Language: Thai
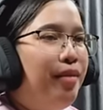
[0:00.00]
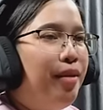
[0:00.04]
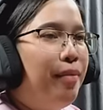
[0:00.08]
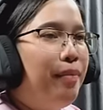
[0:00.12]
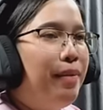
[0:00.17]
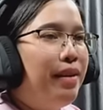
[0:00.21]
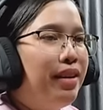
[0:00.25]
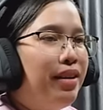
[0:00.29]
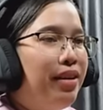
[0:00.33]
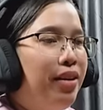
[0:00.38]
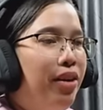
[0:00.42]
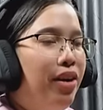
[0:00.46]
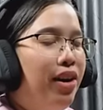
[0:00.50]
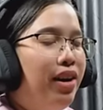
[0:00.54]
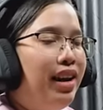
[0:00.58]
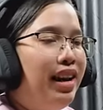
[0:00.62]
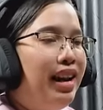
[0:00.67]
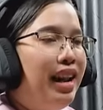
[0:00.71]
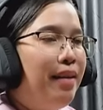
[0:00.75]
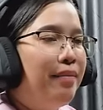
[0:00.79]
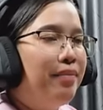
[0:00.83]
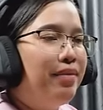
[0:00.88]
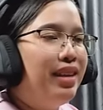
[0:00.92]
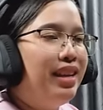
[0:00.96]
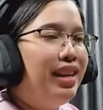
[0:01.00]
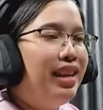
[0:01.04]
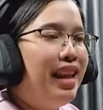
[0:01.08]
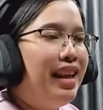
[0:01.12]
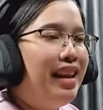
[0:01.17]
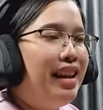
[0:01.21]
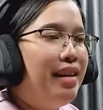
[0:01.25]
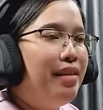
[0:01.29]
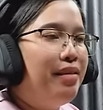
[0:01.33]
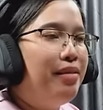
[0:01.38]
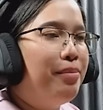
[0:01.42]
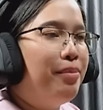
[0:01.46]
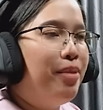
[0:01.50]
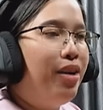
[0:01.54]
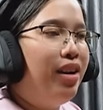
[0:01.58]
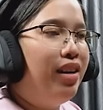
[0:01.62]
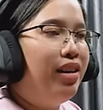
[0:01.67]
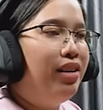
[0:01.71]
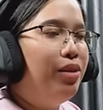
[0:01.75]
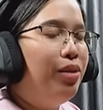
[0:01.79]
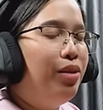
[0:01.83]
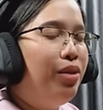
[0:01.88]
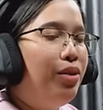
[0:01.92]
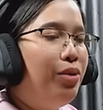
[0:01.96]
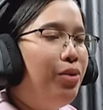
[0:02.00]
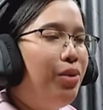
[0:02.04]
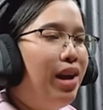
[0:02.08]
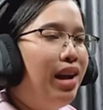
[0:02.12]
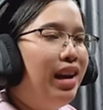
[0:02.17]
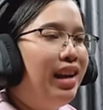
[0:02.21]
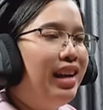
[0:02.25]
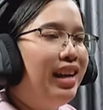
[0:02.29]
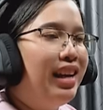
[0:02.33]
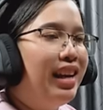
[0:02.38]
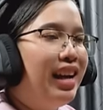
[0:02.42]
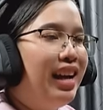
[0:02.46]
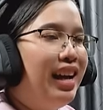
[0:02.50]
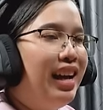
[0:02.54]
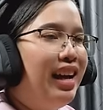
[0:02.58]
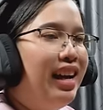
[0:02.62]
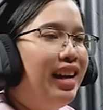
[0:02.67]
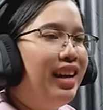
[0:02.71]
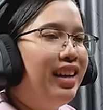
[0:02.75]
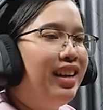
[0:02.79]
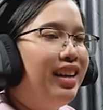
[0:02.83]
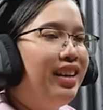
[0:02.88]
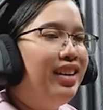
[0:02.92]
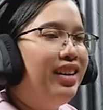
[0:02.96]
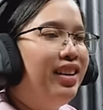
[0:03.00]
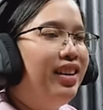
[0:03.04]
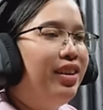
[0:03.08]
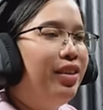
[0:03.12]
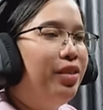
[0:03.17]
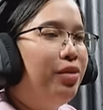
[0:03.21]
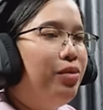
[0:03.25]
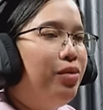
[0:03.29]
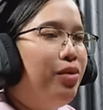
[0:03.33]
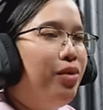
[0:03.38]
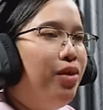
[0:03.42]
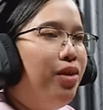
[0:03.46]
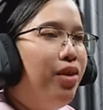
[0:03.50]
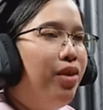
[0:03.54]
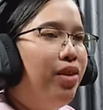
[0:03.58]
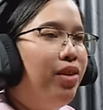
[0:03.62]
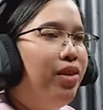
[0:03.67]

เพราะเป็นโค้ดระดับนี้ได้ไดมอนด์ล้วนๆเลยค่ะโอ้